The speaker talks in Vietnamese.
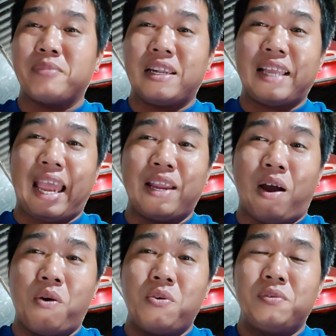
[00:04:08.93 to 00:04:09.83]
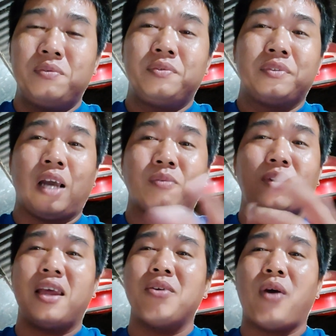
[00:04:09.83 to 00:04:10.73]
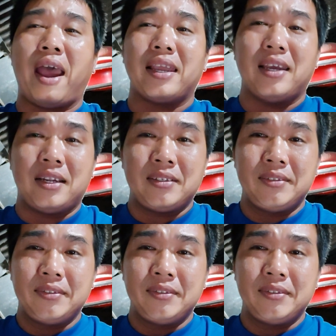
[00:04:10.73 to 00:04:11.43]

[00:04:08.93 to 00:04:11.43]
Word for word: trên cây ngủ không có liên quan gì hết